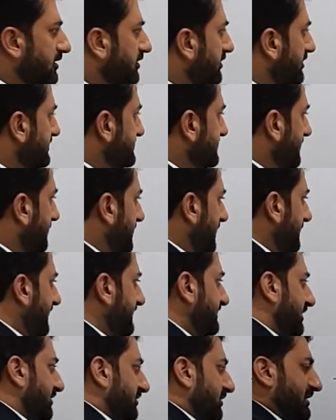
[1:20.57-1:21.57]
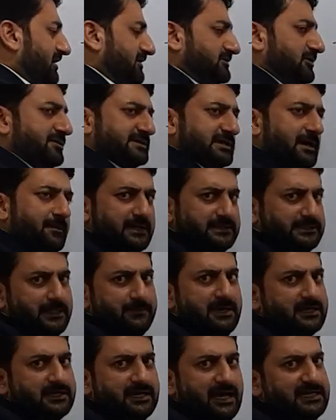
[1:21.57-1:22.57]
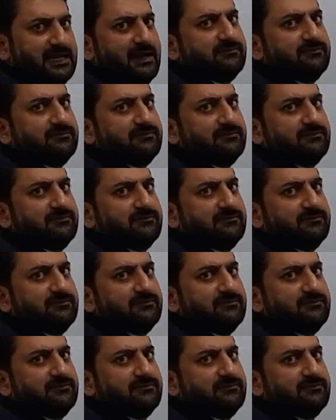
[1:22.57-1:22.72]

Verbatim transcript: और जब भी मैं ज़ीरो लिखता हूँ इसका मतलब है कि आई